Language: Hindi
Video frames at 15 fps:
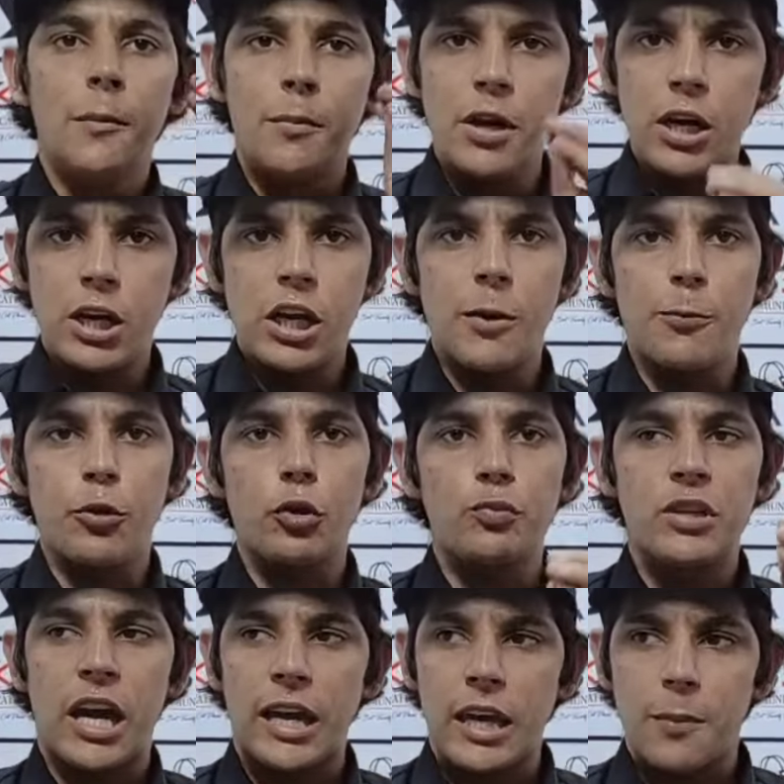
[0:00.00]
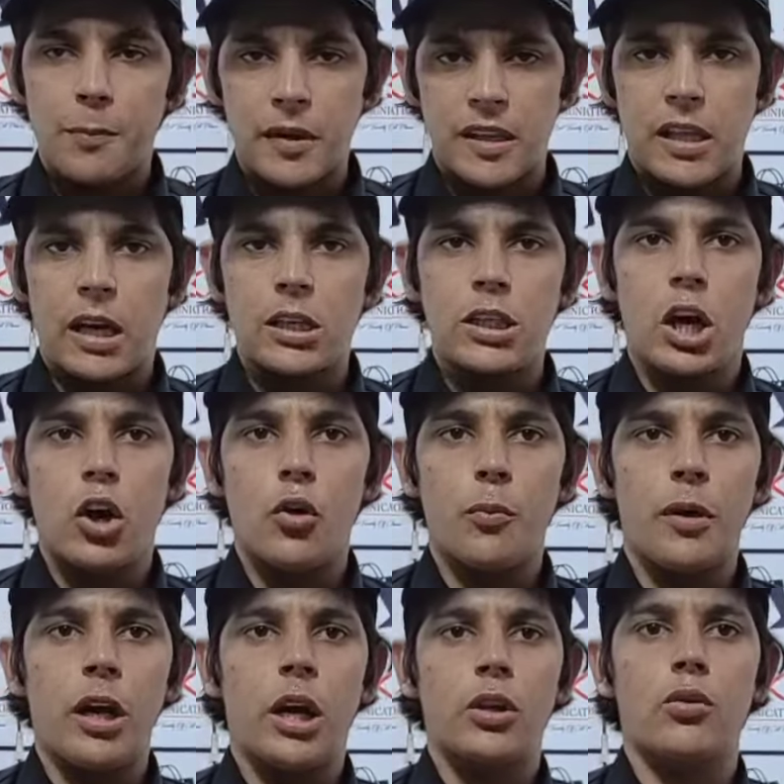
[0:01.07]
पीटीए अप्रूव चाहिए पंद्रह हज़ार
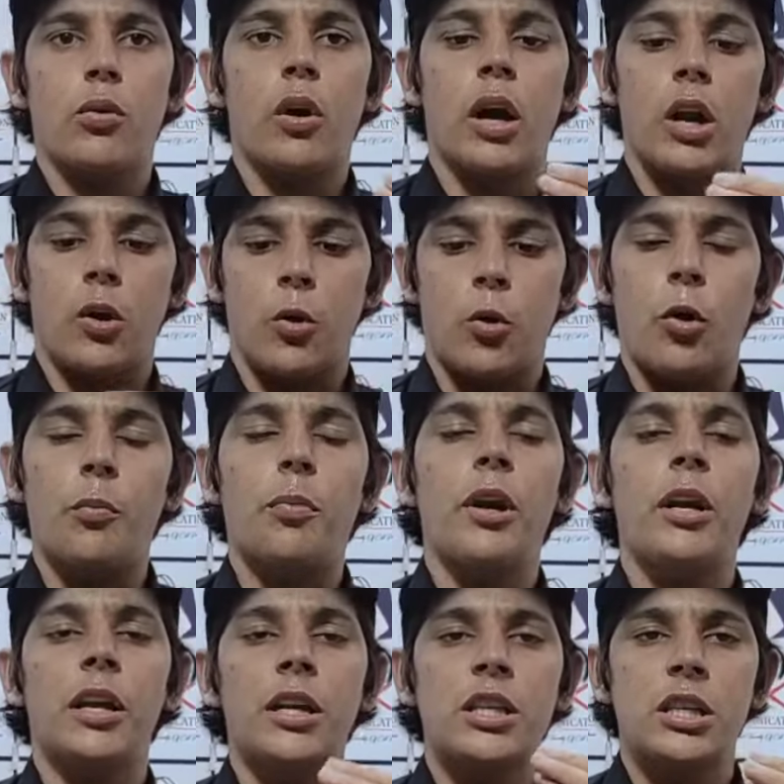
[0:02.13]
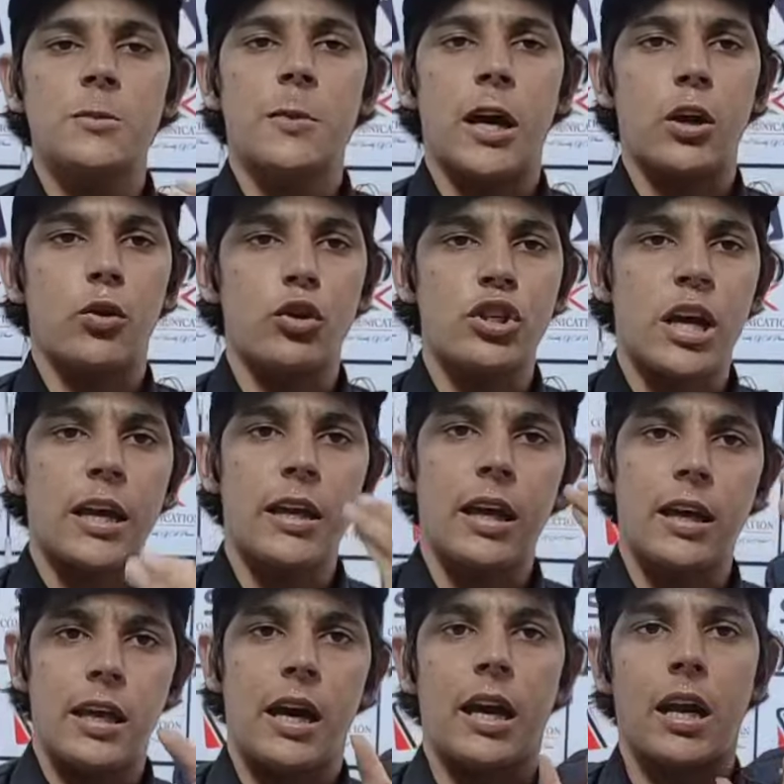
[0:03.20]
रुपये का दूंगा नॉन पीटीए जिस बाइक को चाहिए
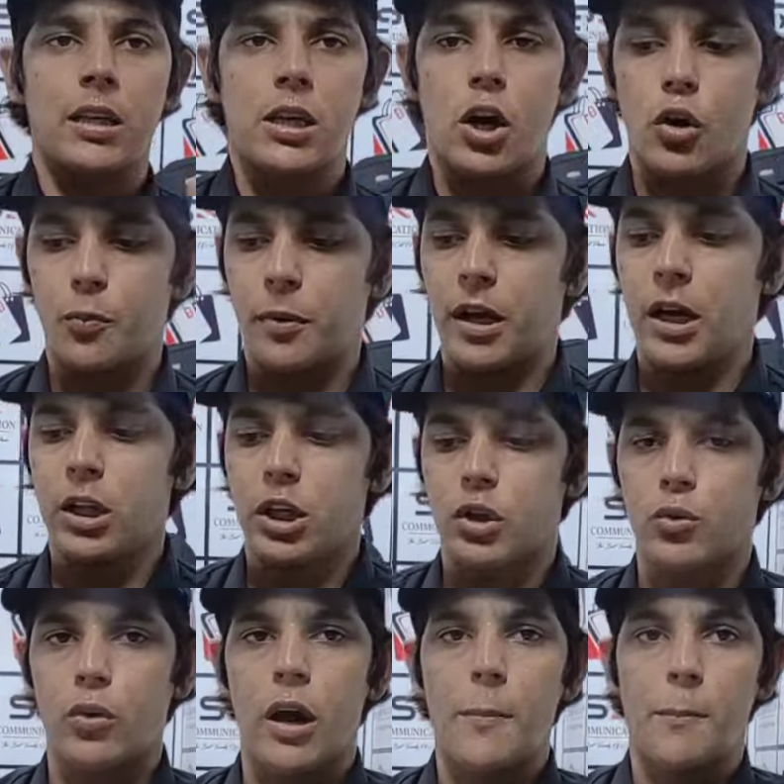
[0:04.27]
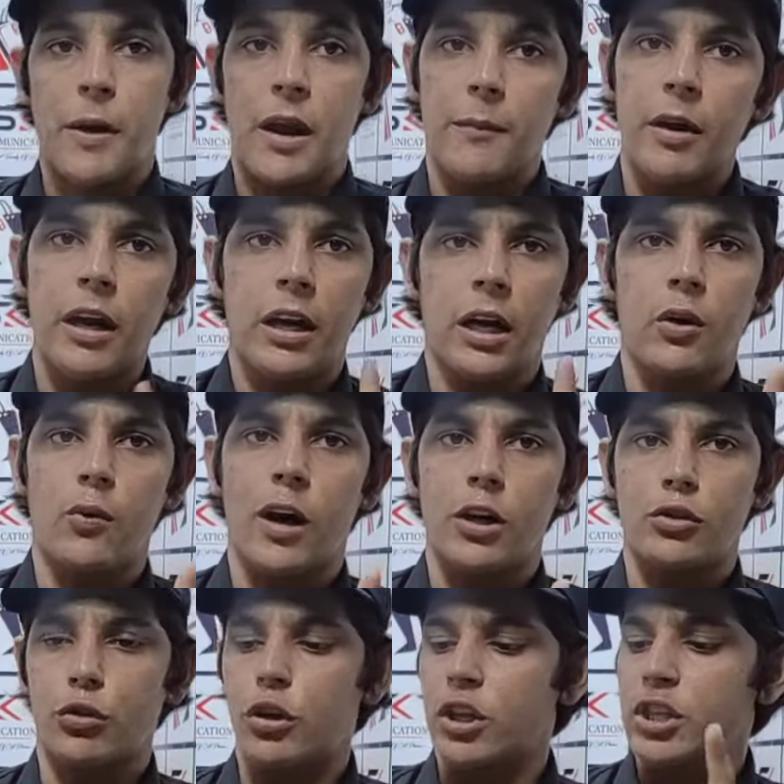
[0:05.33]
ग्यारह हज़ार रुपये का दे दूंगा पेमेंट
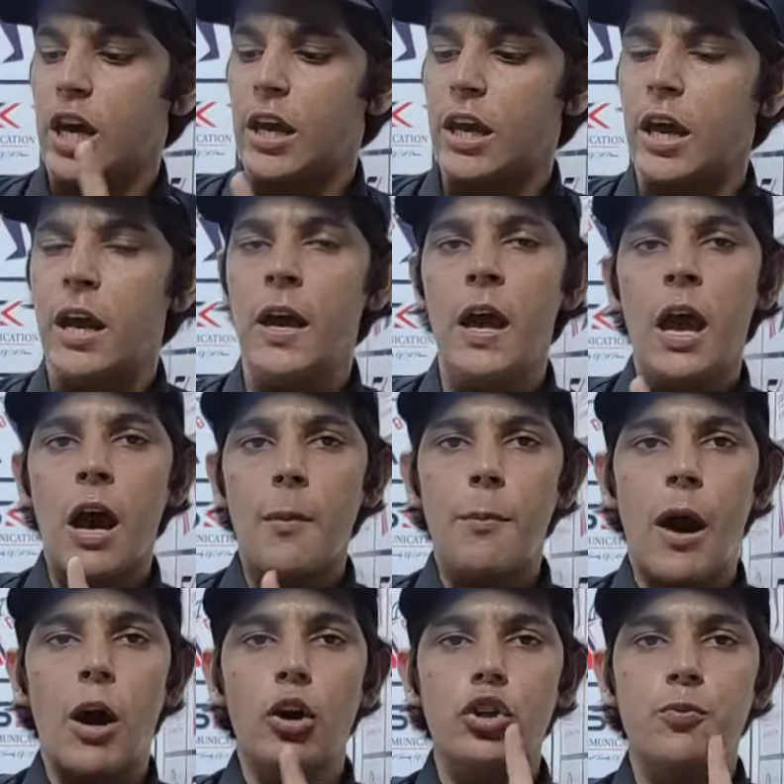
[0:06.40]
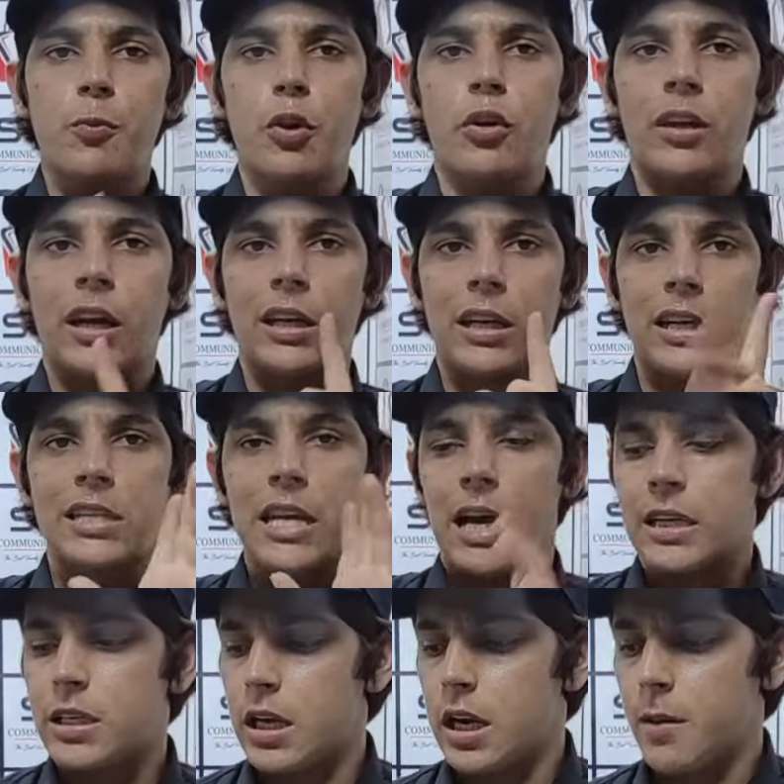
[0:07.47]
एडवांस होना चाहिए पाउच प्रोटेक्टर
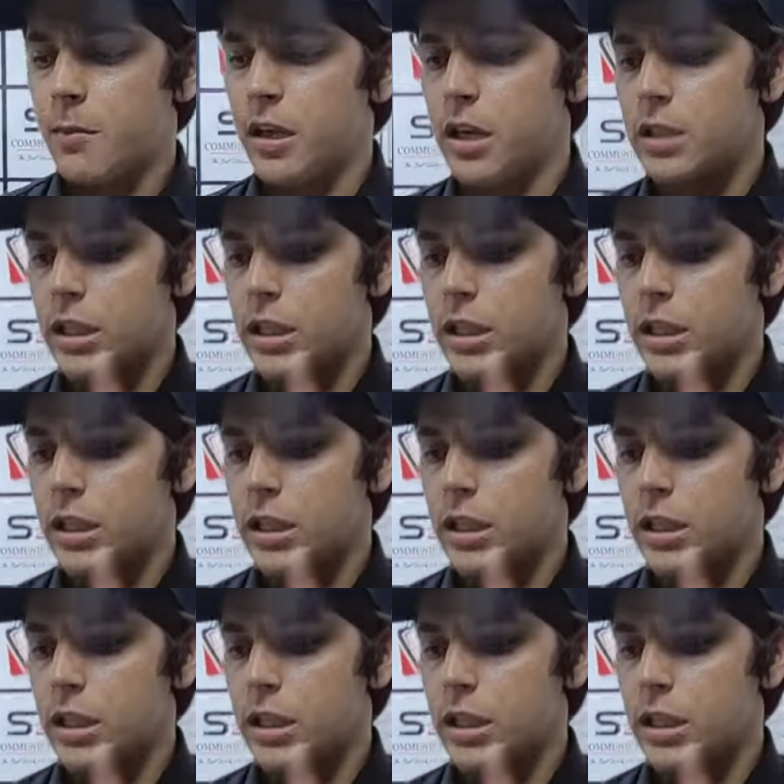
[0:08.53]
चार्जर ये मेरी